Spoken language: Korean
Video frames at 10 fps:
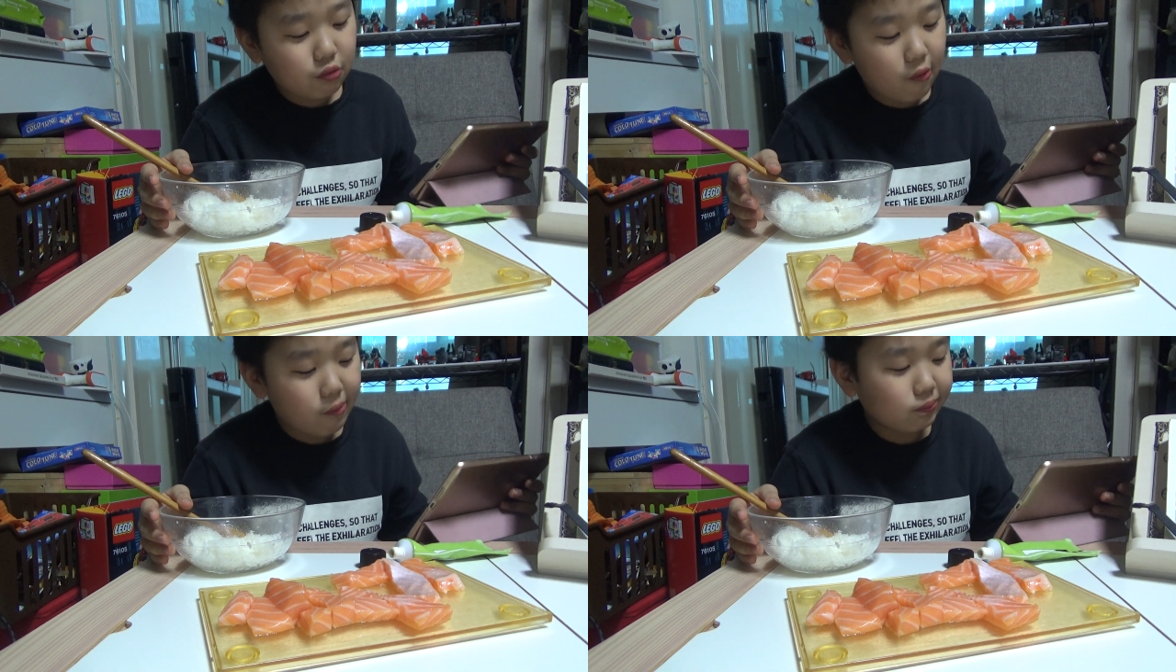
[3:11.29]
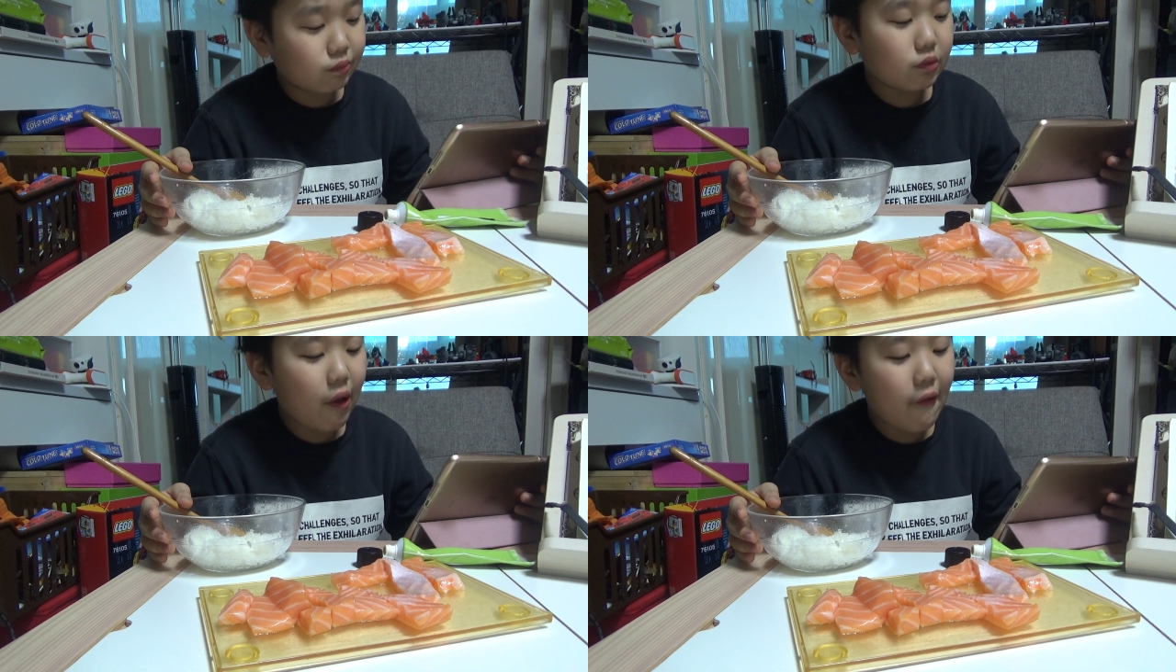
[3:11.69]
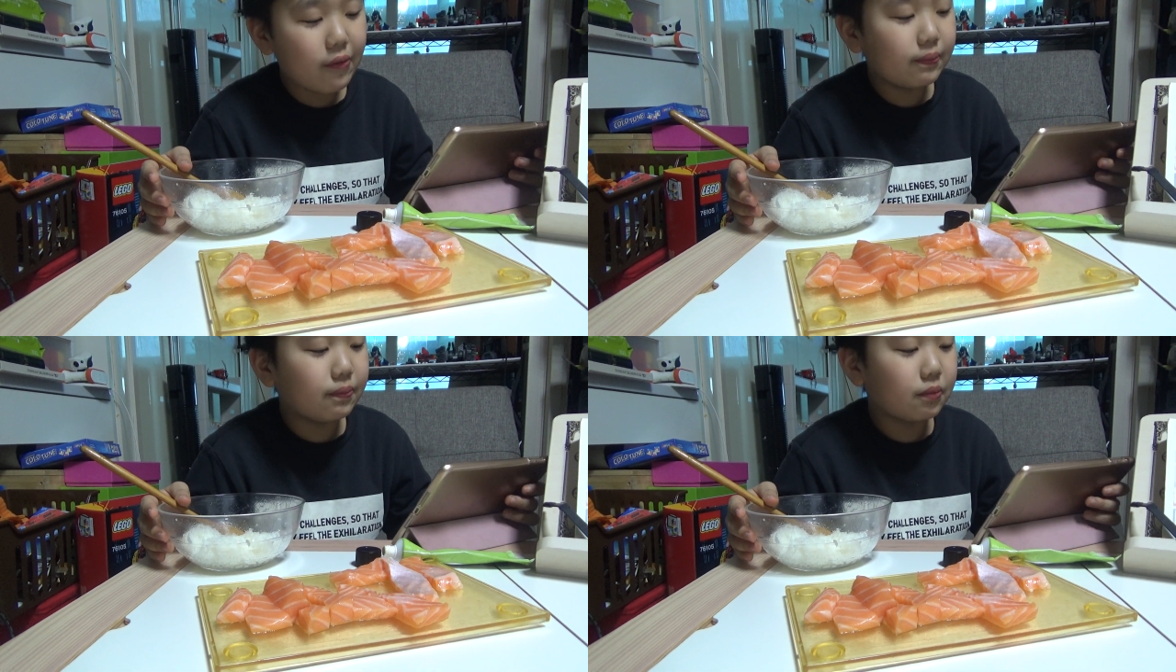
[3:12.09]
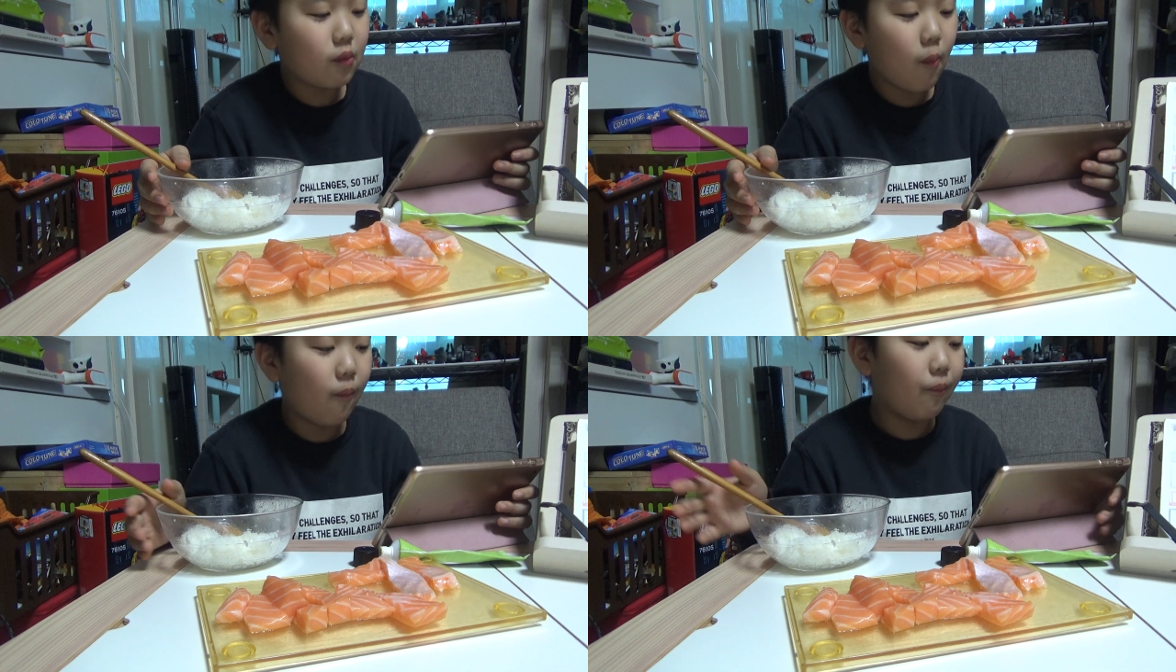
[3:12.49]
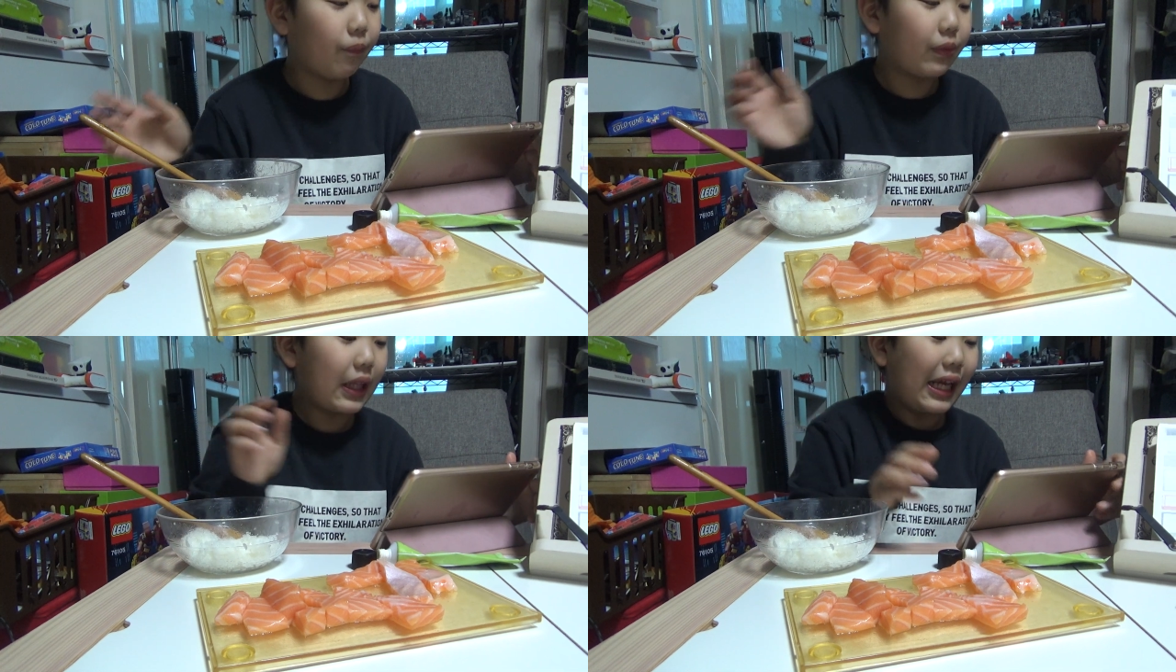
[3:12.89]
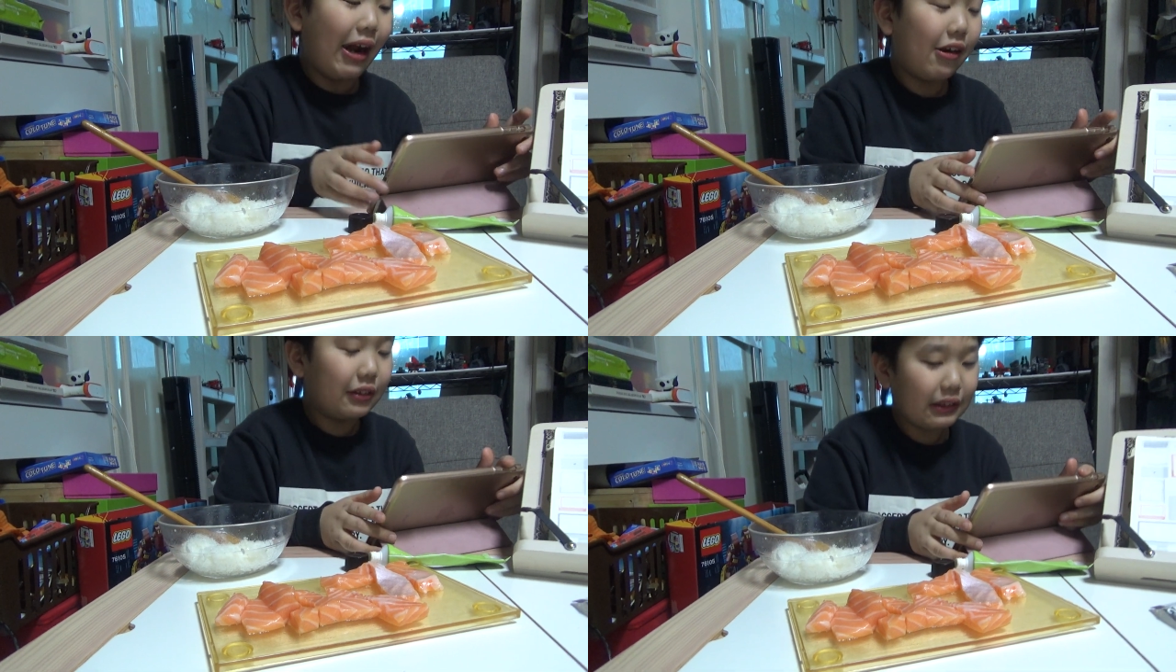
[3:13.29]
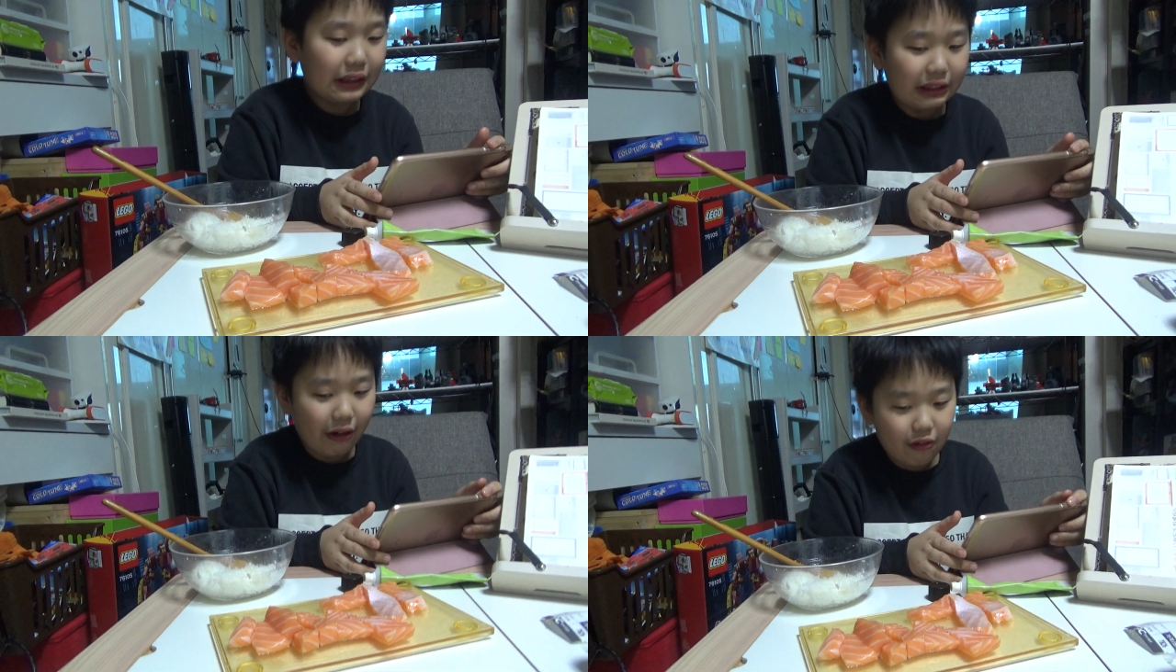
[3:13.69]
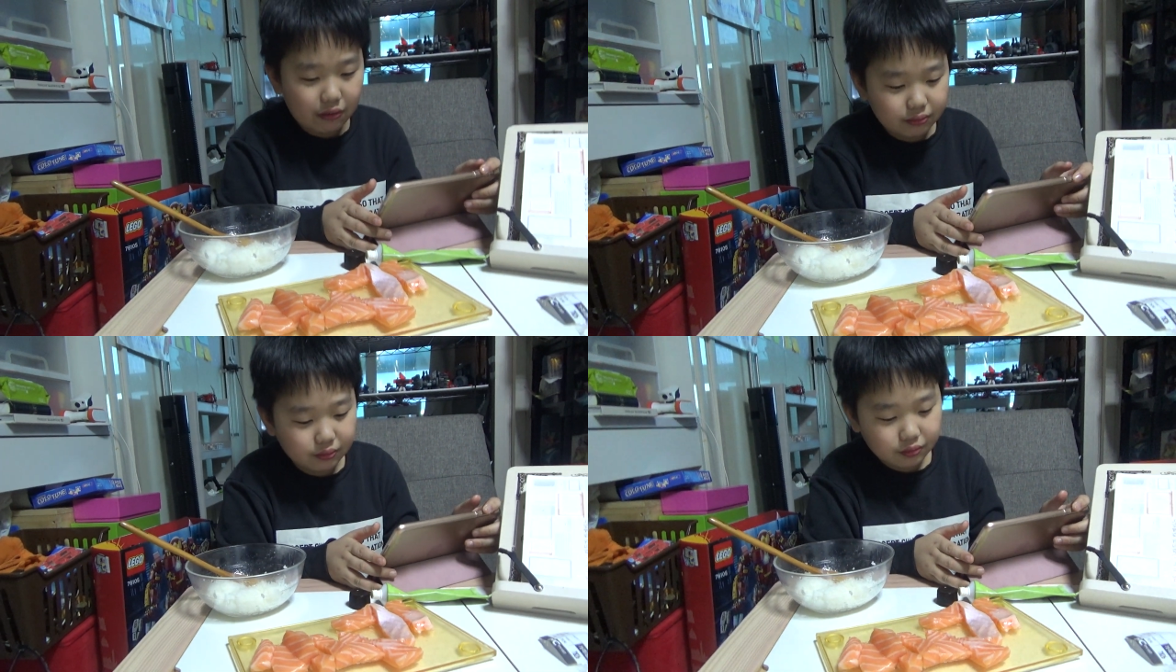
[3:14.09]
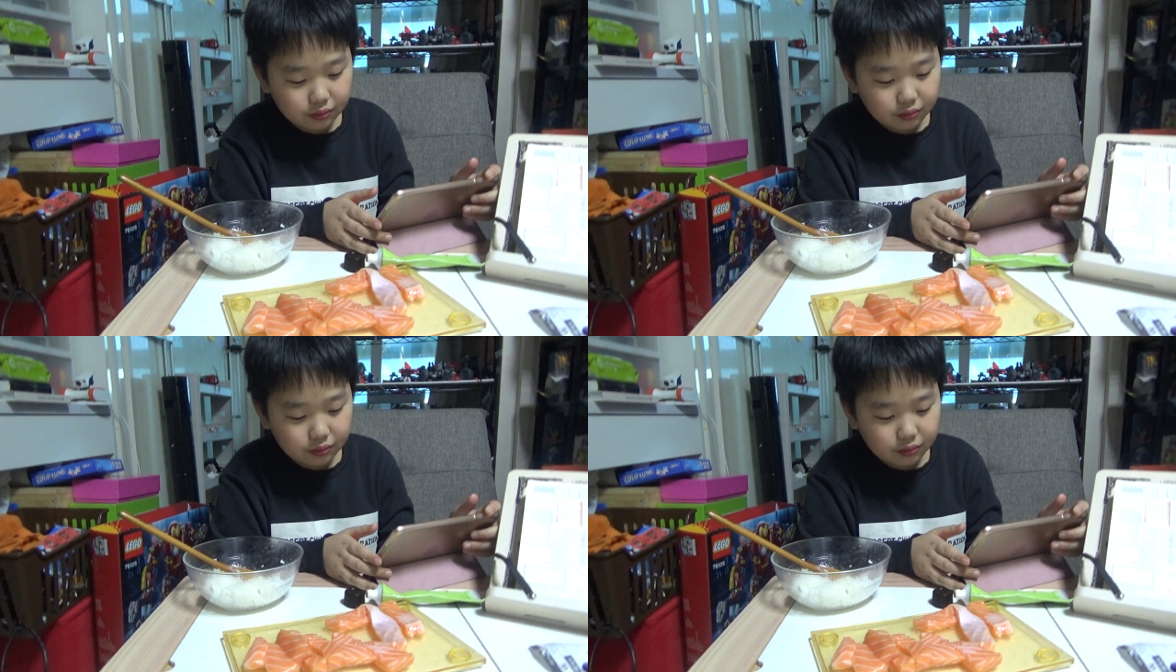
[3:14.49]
그 점당 1,000원짜리 먹는, 이렇게 먹는 것도 괜찮은 것 같네요.